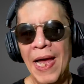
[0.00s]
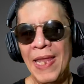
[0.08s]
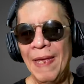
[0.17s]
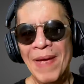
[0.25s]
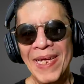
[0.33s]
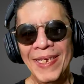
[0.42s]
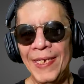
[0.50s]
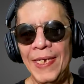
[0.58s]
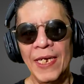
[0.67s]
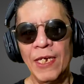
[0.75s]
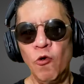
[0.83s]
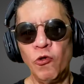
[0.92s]
Además,
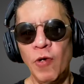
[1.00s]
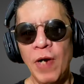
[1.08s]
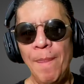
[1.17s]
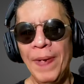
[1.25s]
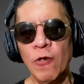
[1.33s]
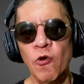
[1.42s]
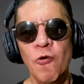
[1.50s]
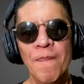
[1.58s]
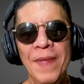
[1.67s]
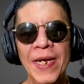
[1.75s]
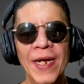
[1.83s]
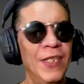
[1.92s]
las culturas
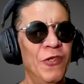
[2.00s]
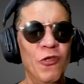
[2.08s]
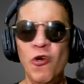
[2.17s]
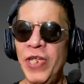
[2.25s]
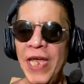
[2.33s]
precolombinas no